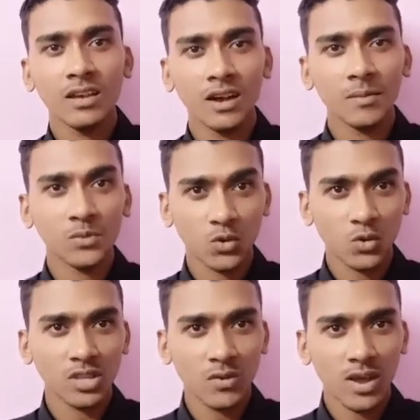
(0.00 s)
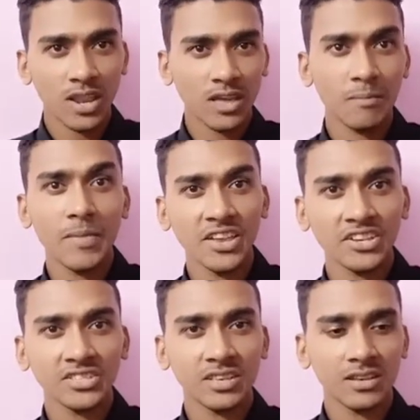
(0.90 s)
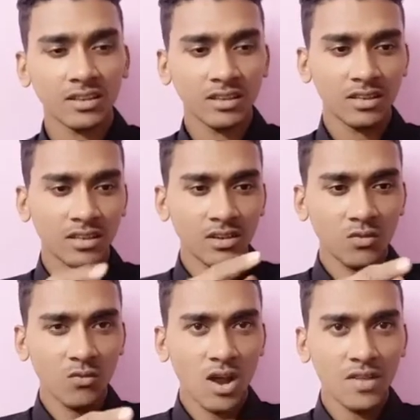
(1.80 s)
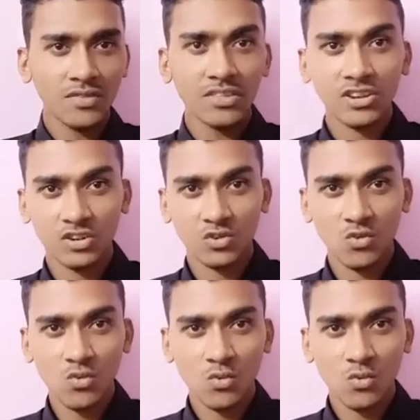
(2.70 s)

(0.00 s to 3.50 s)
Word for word: अब तोड़ने वाले हैं मैजिक से वन टू